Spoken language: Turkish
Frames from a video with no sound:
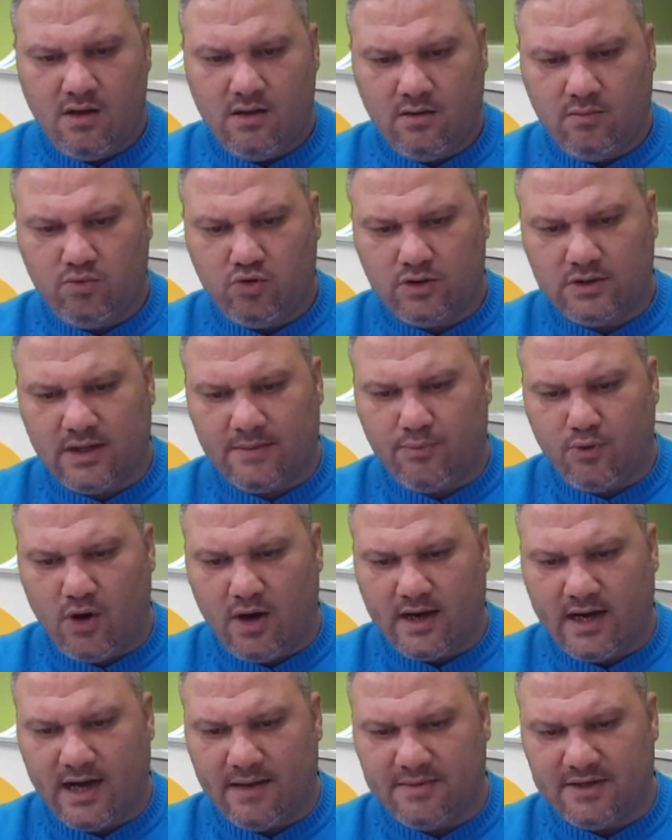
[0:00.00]
e, burada
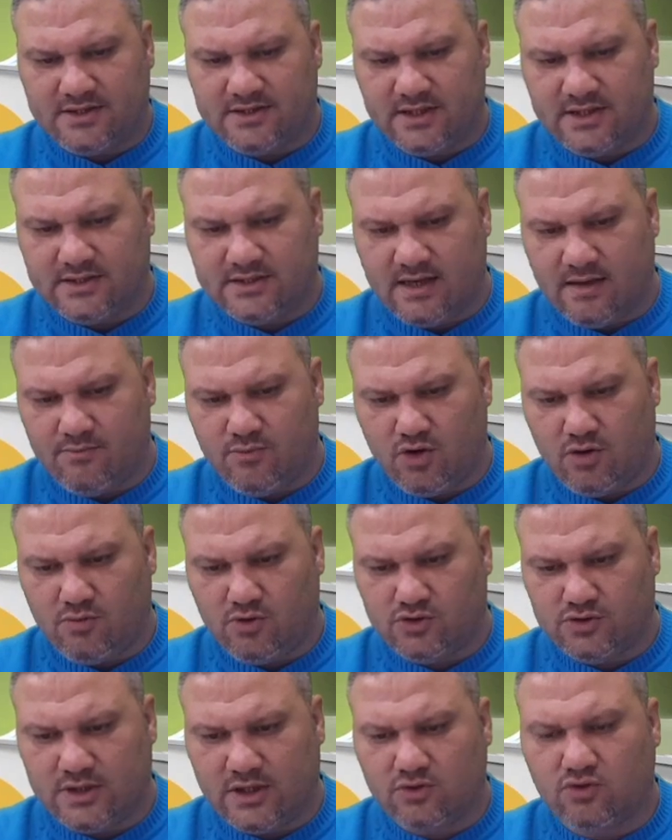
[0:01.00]
puan kaybedeceğini sanmıyorum.
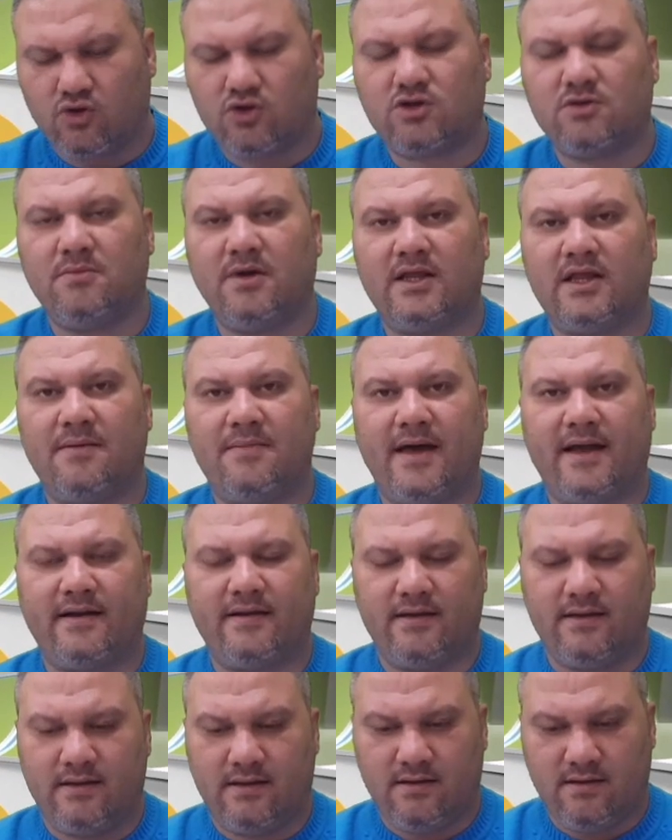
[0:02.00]
O yüzden Tottenham'a da ben
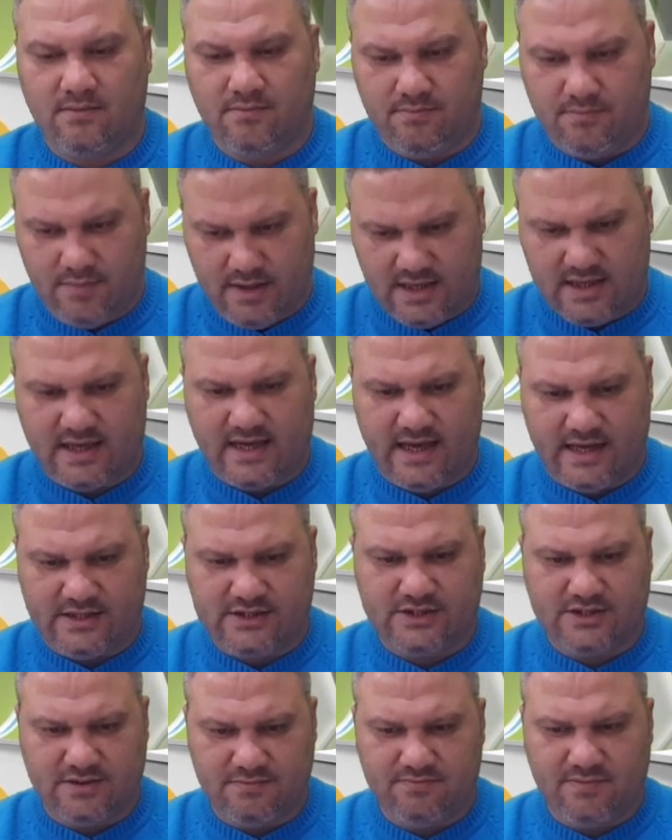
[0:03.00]
e, bir
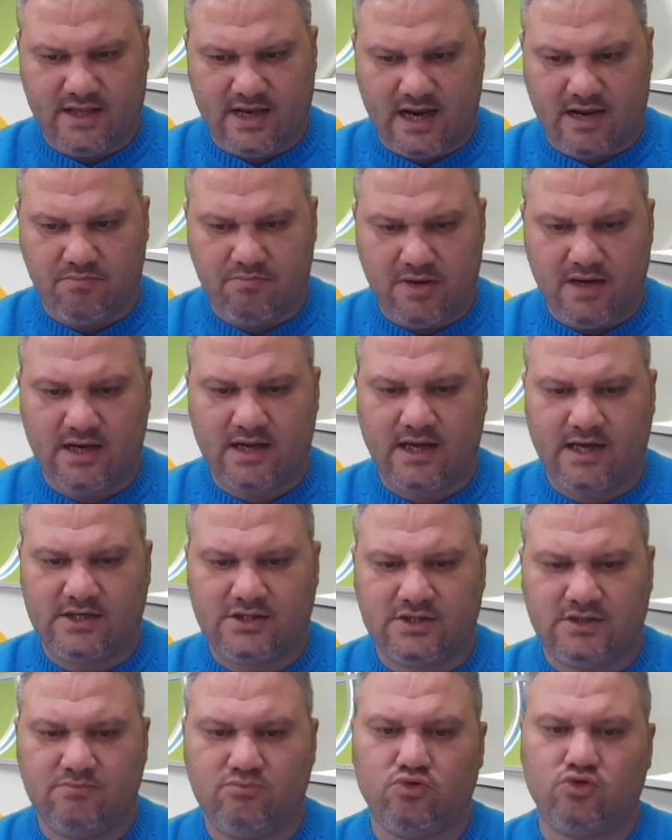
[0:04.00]
geçtim. Direkt bir
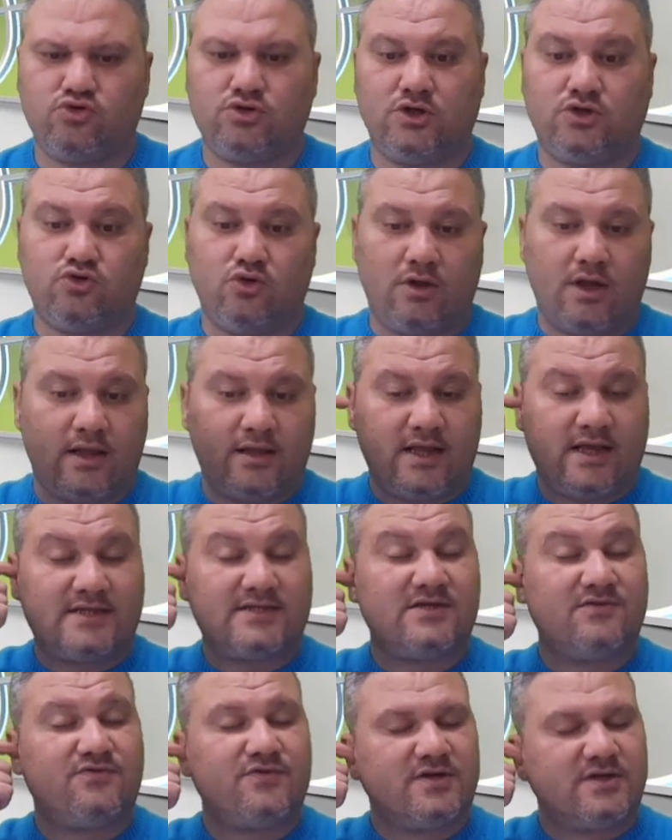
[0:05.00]
geçtim. Bütçesi olanlar
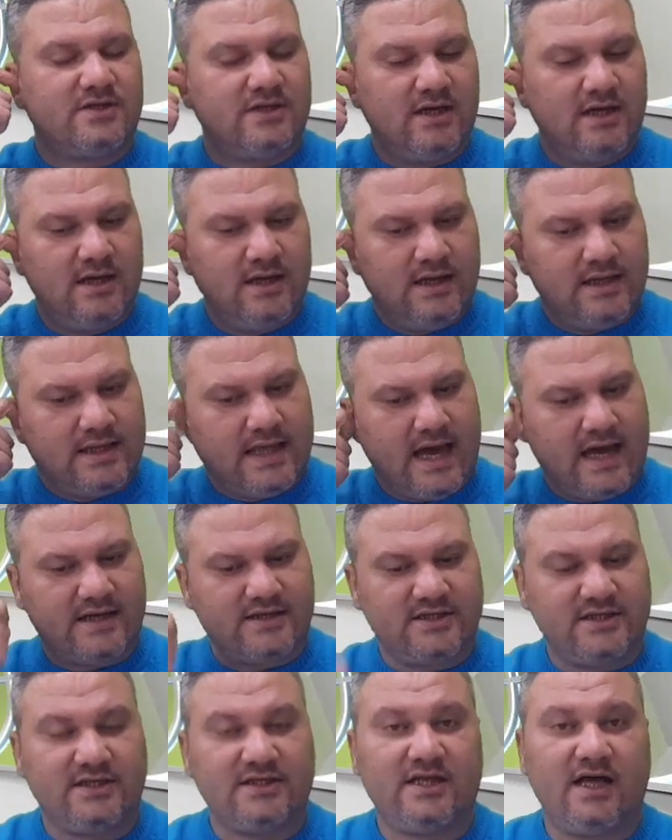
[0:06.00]
sıfır
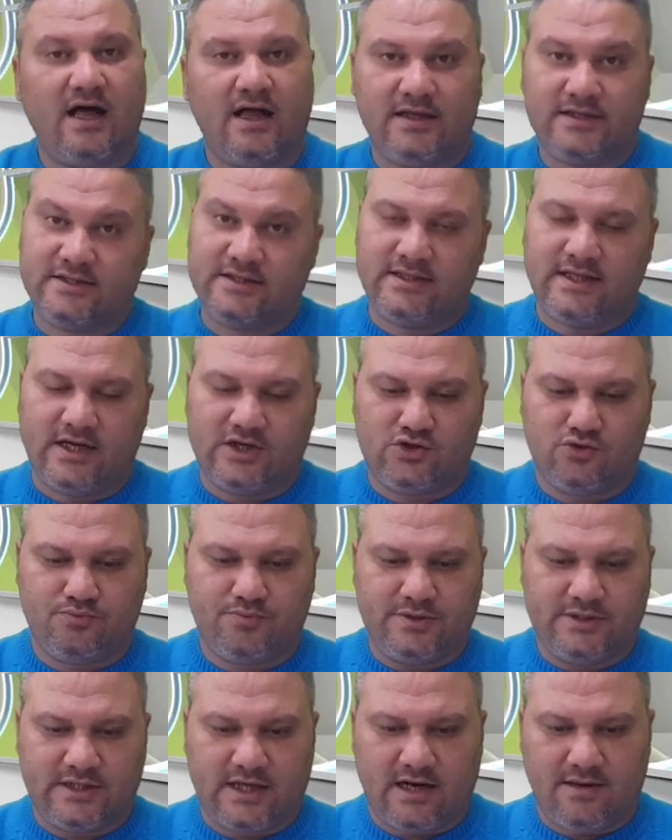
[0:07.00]
tercihini de alsınlar
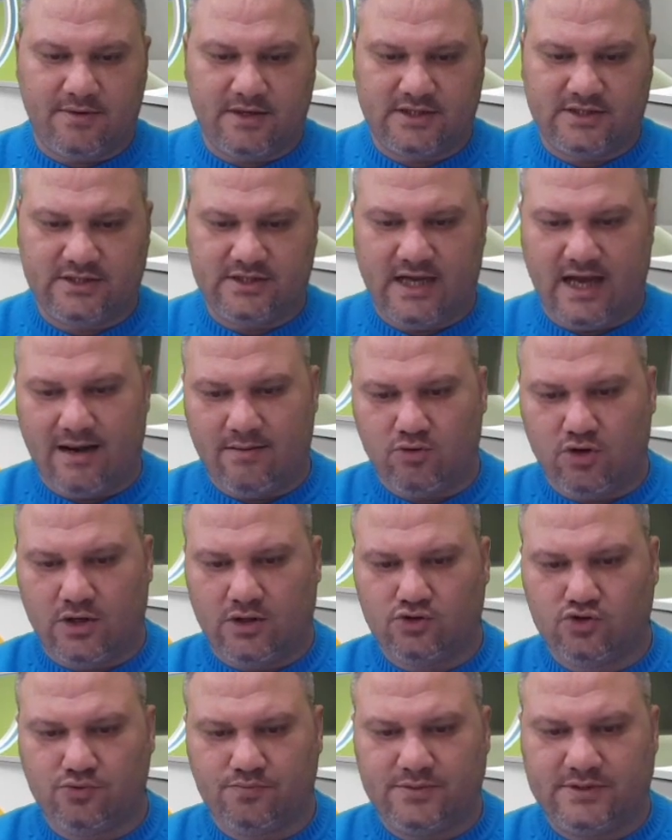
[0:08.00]
sürpriz aramak için. Yani
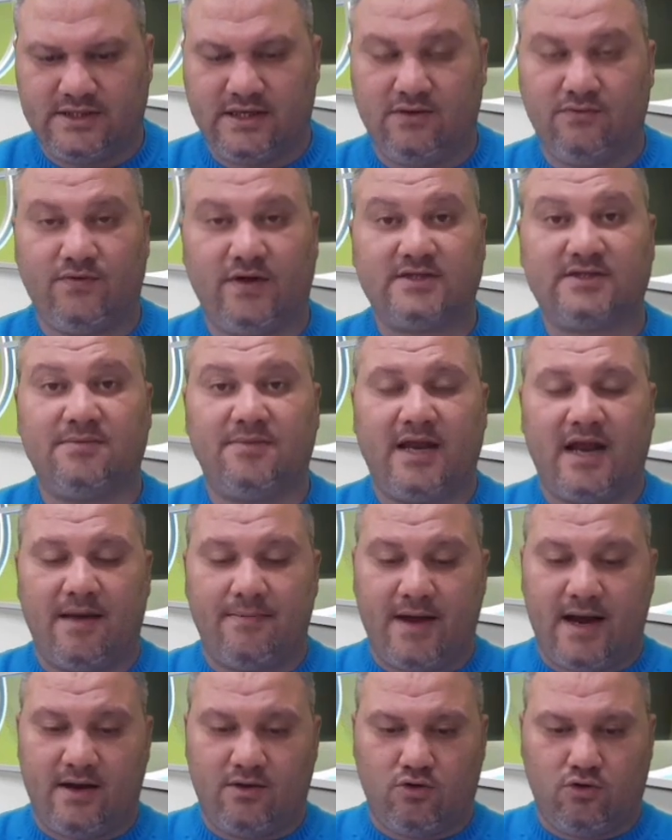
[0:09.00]
buranın sürprizi en fazla
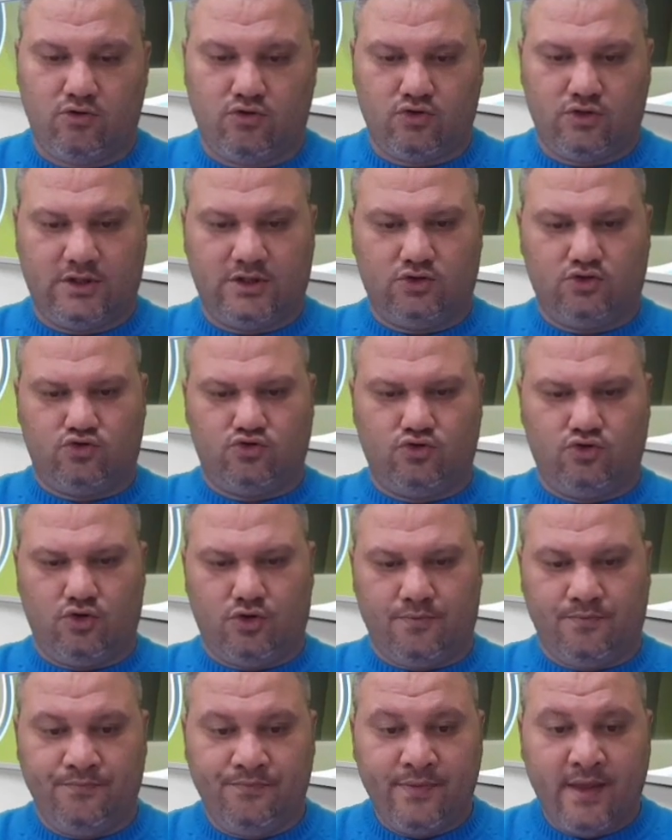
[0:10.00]
beraberlik olur diye
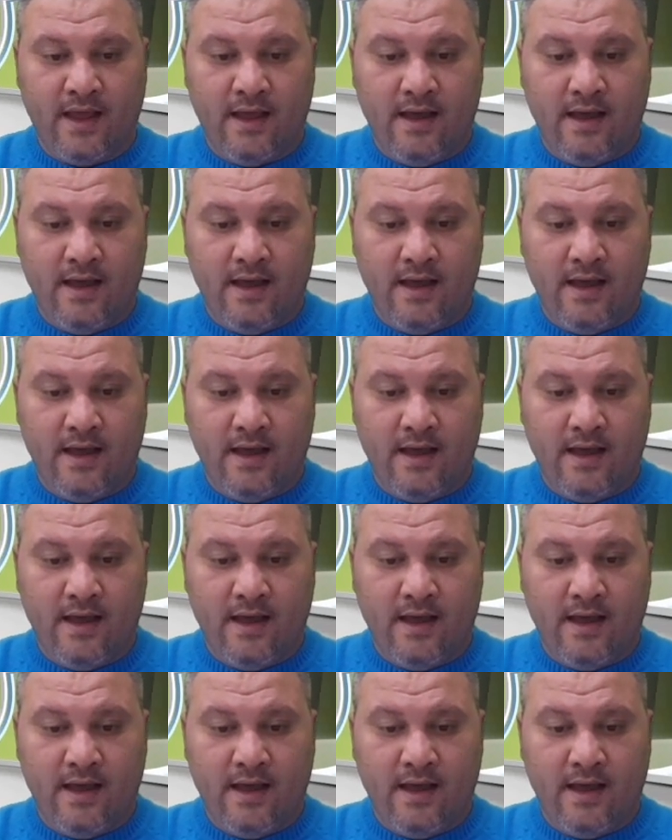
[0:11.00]
düşünüyorum.